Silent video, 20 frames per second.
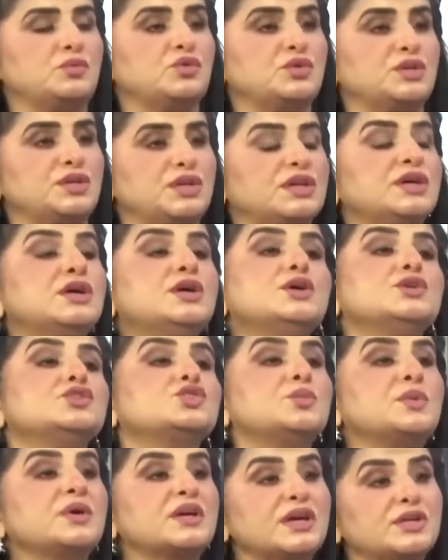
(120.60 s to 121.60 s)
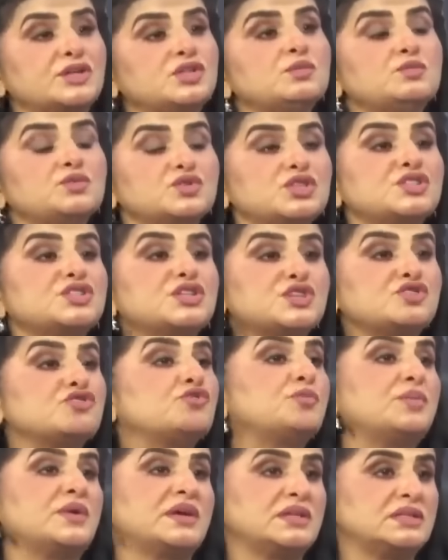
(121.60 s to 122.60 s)
में बोलिए तो मैं कहती हूँ मुझे डेट
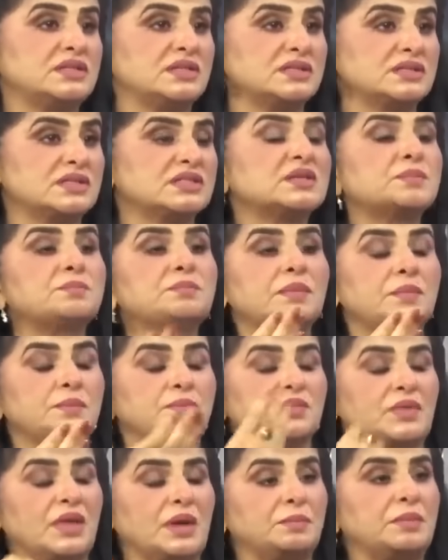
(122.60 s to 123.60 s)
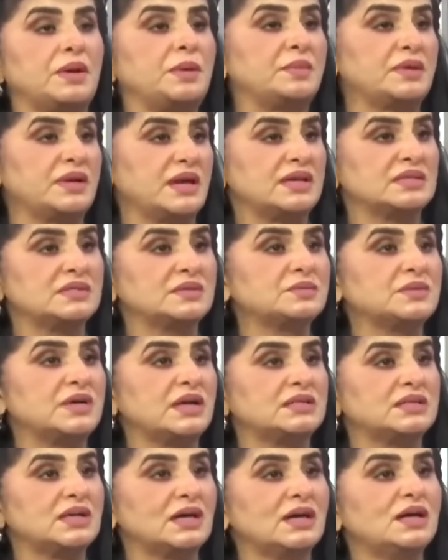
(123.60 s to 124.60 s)
ऑफ बर्थ दें जैसे बाबर आजम
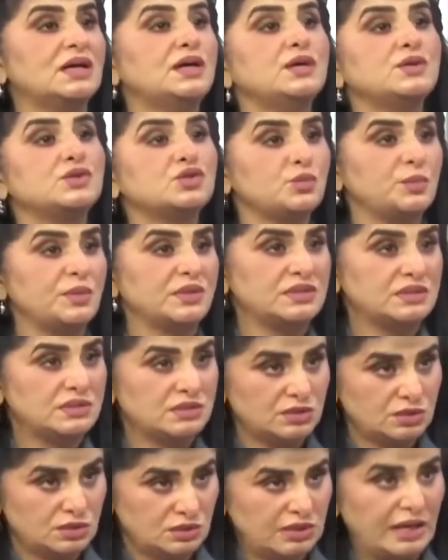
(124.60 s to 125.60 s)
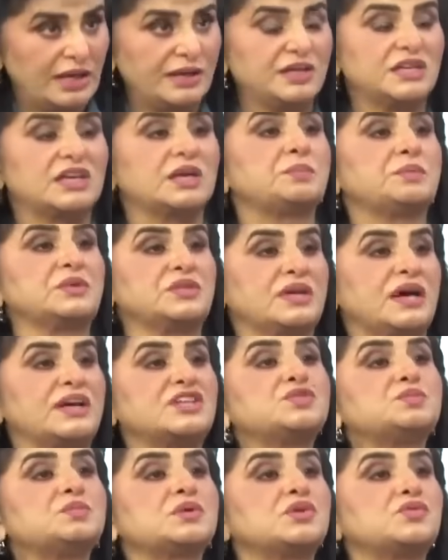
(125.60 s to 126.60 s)
का था तो मैं तारीख़
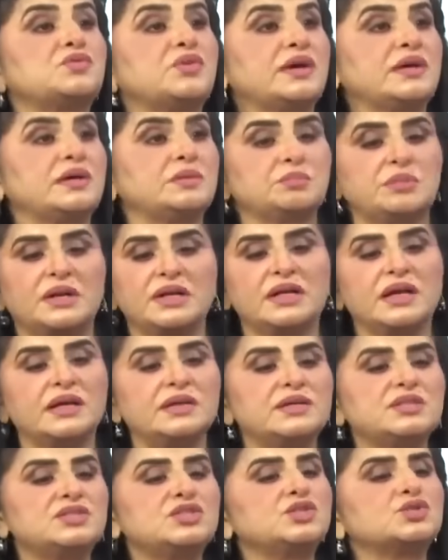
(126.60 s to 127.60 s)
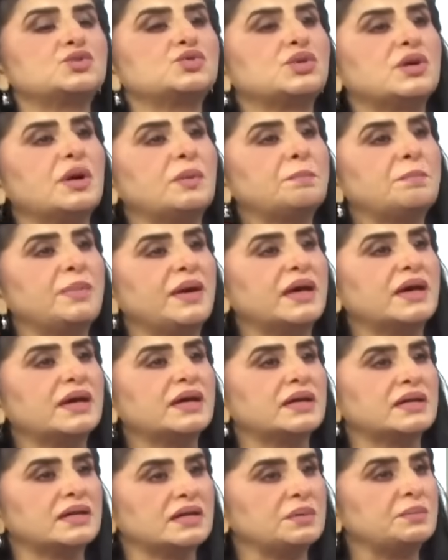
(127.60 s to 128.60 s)
पैदाइश मंगवाई मैं कह लीजिए ये तो कम बैक
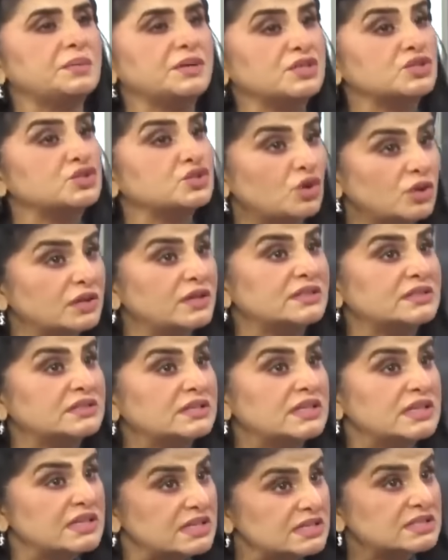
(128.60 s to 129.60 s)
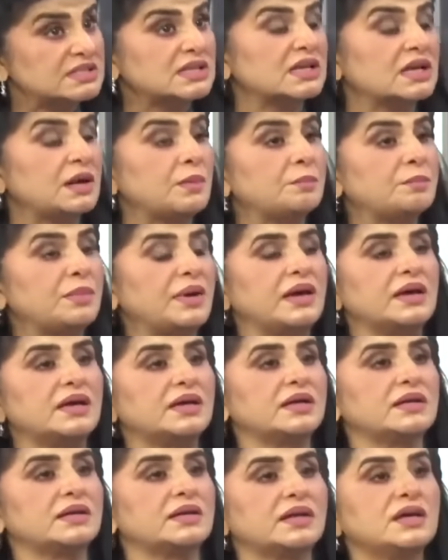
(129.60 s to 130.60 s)
कर रहे हैं बड़े सॉलिड तरीके से कम बैक
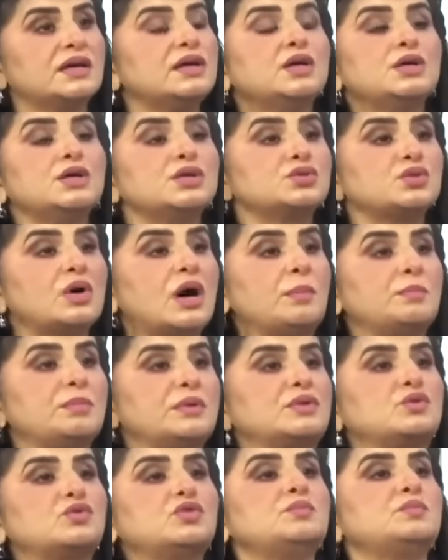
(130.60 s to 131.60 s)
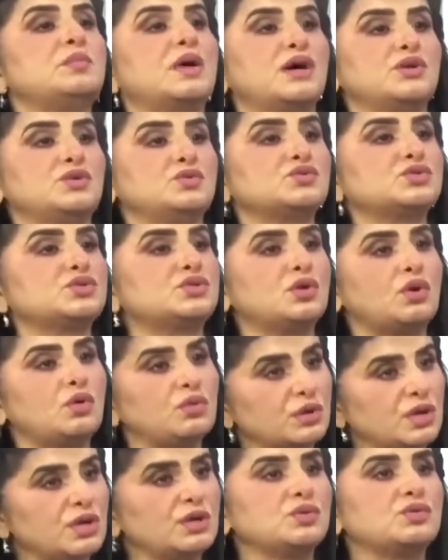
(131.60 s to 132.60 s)
कर रहे हैं तो आप बिल्कुल मायूस ना
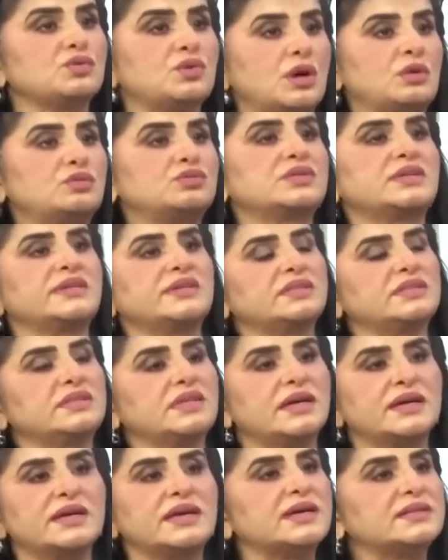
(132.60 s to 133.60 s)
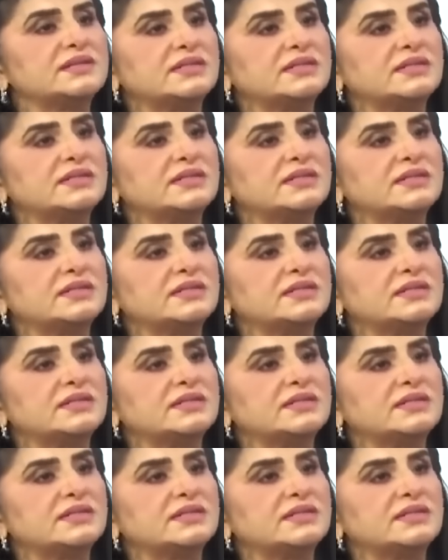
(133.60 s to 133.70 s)
हो कि इनको आउट कर दिया